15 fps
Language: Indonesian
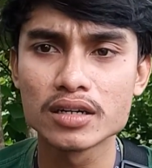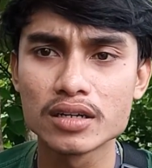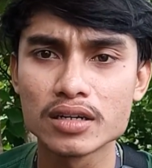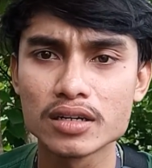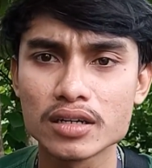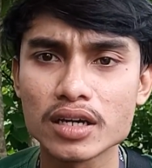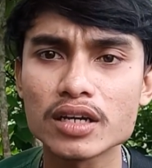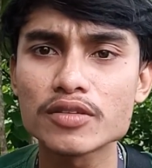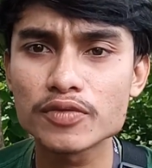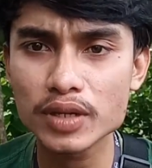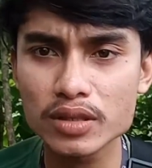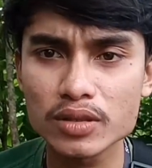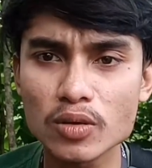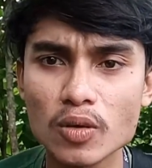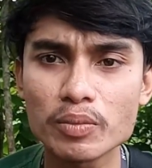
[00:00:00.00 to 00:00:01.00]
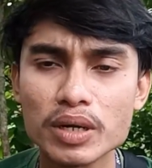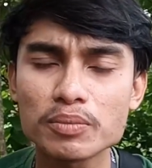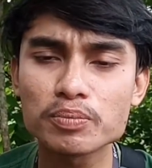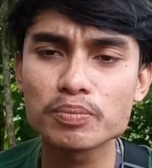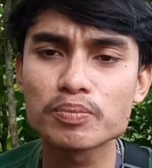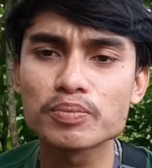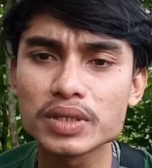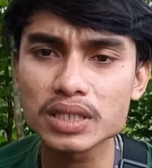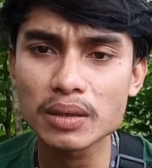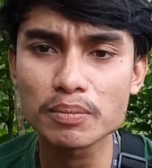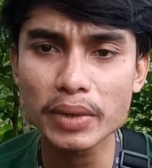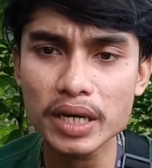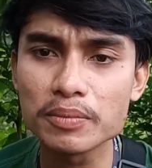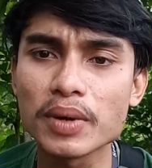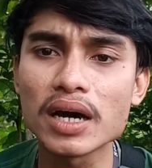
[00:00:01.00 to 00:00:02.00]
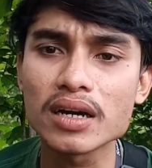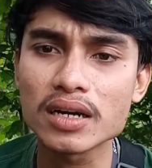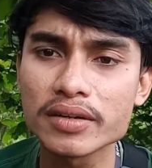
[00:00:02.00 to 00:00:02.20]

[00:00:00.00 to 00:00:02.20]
Hmm? Ingin fit komen oh, bisa main bareng.